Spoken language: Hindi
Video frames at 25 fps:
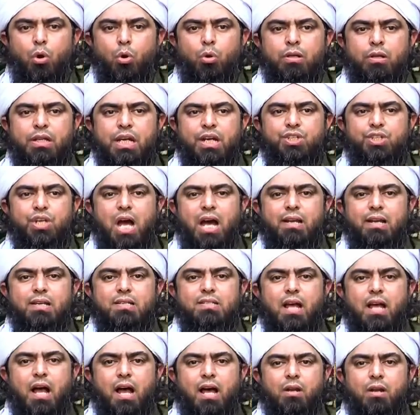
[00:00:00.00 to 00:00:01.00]
उनके
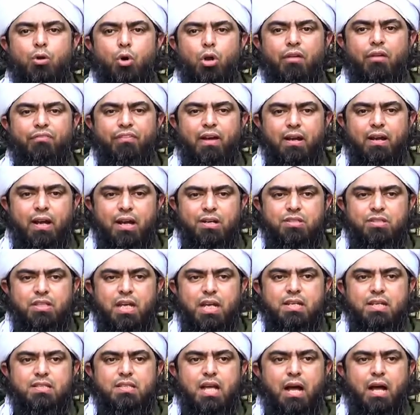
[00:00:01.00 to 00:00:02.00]
जानसार खलफा
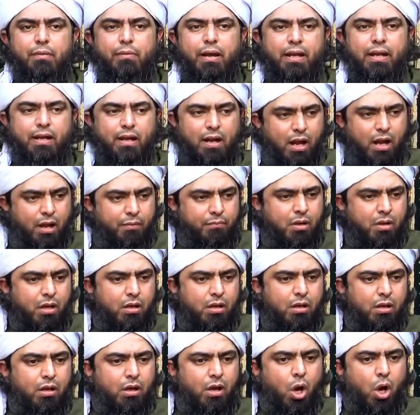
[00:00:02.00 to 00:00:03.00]
राशदीन साहब कराम
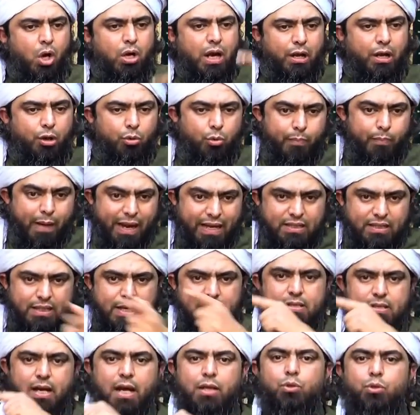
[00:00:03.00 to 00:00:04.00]
और अलबैत
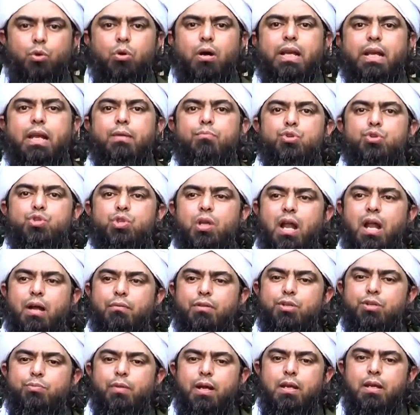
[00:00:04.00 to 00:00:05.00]
के साथ हो
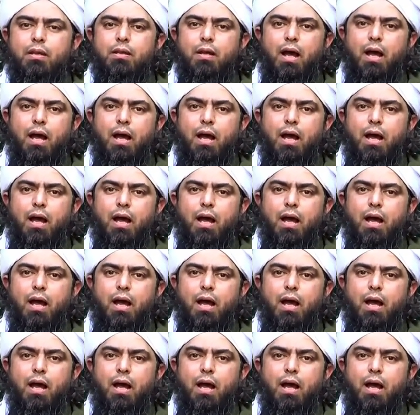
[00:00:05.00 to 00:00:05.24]
अलीसलाम अजमैन